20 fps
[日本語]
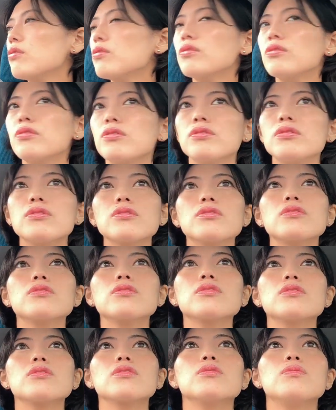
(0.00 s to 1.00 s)

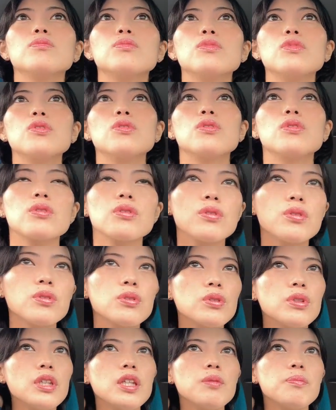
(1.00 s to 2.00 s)
もうこ
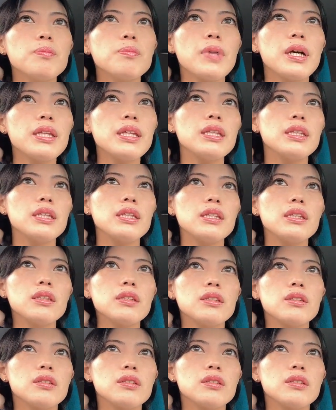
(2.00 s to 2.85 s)
の日までに